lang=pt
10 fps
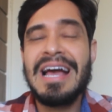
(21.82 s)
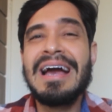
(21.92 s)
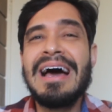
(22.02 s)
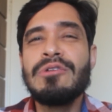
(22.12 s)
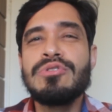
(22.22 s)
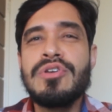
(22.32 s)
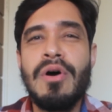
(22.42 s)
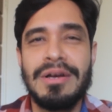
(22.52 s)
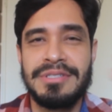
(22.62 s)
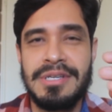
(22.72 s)

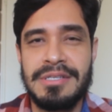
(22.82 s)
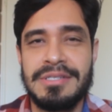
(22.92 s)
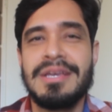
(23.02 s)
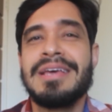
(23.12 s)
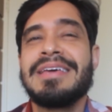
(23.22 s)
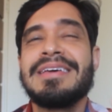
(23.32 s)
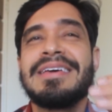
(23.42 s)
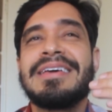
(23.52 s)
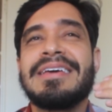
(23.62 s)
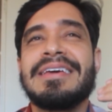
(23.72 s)
caluniosas e,
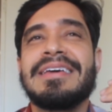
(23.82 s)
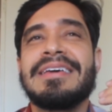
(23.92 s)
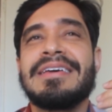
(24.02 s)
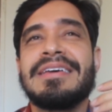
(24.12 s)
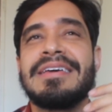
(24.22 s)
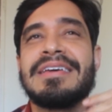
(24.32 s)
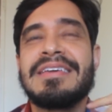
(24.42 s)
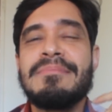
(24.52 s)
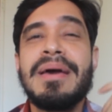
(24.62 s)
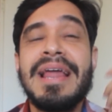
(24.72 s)
e, e
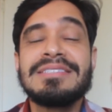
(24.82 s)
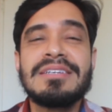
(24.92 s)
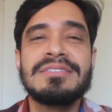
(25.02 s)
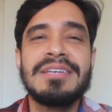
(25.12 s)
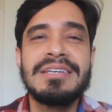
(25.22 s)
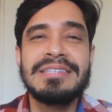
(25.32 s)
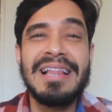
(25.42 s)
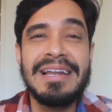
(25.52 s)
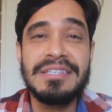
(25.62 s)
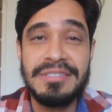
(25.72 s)
que merecem ser
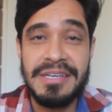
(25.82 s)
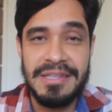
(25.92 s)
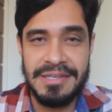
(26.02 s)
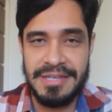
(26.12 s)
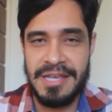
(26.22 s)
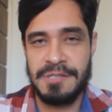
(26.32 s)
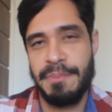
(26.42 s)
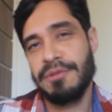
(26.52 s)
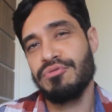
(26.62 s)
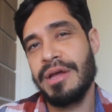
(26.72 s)
esclarecidas a
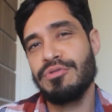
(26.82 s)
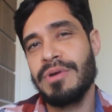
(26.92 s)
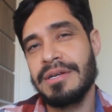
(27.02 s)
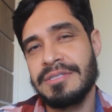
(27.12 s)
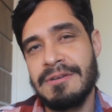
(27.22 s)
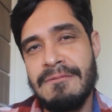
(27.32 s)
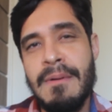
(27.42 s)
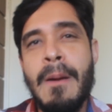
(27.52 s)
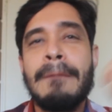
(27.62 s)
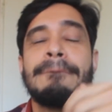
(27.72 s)
respeito da educação
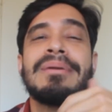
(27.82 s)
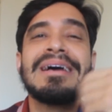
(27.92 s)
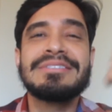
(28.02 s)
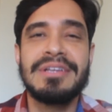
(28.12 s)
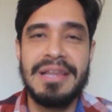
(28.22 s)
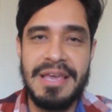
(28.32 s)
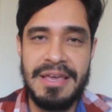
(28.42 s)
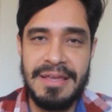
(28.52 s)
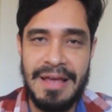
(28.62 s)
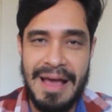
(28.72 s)

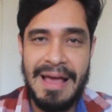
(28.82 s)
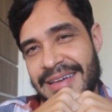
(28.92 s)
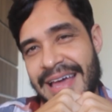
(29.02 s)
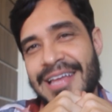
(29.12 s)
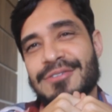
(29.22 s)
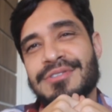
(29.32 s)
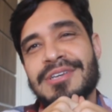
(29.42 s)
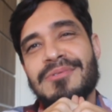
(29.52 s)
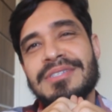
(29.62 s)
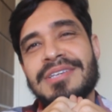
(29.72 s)
brasileira. É que o
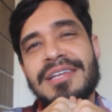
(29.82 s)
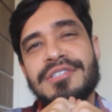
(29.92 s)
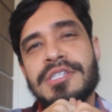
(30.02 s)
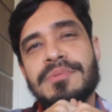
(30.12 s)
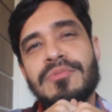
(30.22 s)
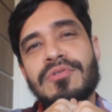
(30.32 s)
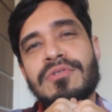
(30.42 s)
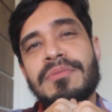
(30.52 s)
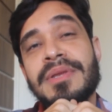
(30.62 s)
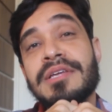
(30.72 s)
seu excelentíssimo
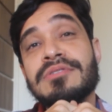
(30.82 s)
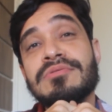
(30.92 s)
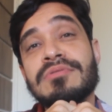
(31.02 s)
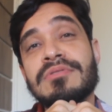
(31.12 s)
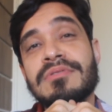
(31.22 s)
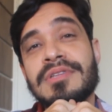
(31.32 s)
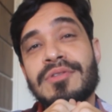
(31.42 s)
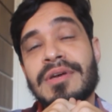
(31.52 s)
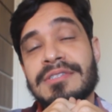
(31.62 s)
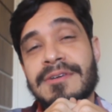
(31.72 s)
mesmo ministro da
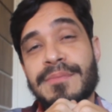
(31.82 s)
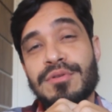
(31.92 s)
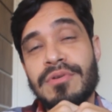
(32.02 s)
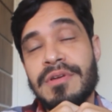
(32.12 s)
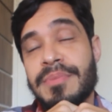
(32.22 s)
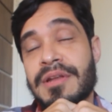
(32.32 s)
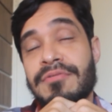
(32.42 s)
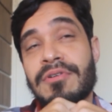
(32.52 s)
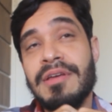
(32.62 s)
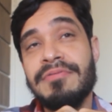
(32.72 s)
Educação, Milton Ribeiro,
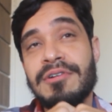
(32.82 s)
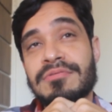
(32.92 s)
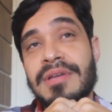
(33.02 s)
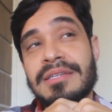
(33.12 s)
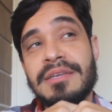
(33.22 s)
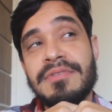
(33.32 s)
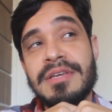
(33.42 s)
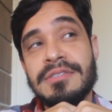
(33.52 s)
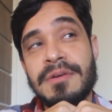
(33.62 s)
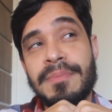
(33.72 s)
falou que a faculdade
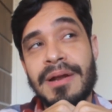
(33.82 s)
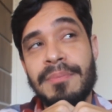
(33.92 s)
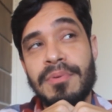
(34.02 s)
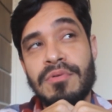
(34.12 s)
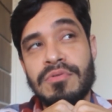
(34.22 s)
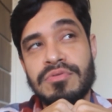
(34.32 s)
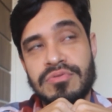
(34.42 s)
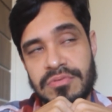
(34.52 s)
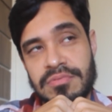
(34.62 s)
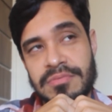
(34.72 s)
deveria ser para
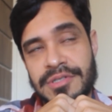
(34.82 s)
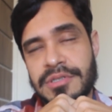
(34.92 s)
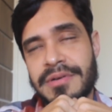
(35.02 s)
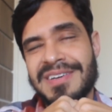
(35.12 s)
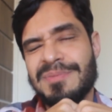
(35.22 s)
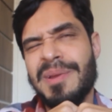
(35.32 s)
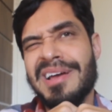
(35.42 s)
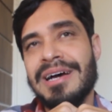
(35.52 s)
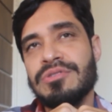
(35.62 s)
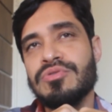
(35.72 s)
poucos. A gente já vai
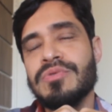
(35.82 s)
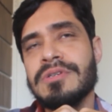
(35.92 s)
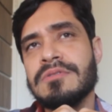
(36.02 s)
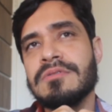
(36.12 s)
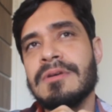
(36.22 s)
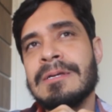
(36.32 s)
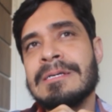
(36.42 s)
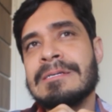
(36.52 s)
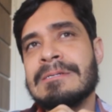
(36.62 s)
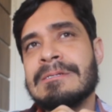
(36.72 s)
explicar tudo isso.
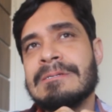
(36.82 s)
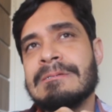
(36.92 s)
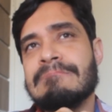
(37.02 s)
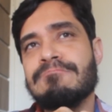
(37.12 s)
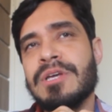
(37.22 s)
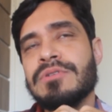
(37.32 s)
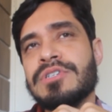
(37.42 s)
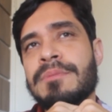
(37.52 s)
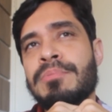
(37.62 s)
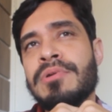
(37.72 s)
Mas eu
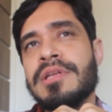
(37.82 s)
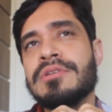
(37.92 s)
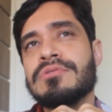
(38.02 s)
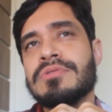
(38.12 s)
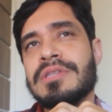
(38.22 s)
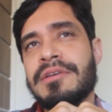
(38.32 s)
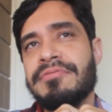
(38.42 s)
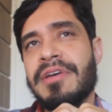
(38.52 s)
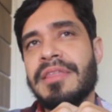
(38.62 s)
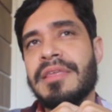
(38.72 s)
acho que políticos que
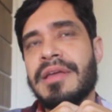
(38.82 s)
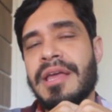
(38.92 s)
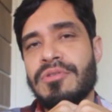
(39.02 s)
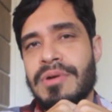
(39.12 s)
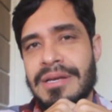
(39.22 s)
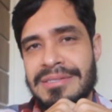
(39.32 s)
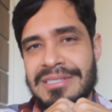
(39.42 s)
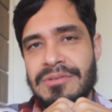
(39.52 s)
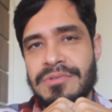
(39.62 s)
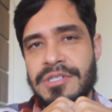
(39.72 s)
defendem que a
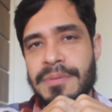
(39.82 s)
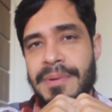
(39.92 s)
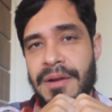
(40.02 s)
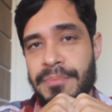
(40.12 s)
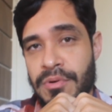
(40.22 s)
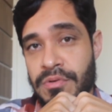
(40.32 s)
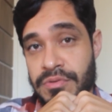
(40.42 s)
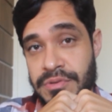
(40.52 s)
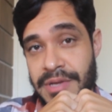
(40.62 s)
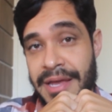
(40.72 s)
educação seja para
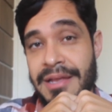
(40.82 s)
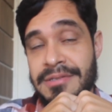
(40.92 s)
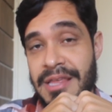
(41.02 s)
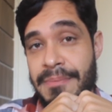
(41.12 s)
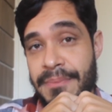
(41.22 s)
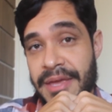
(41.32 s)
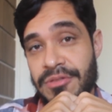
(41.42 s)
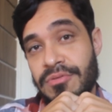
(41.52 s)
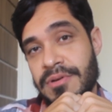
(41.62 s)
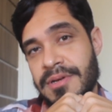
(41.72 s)
poucos é que eles têm
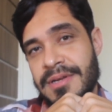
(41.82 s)
medo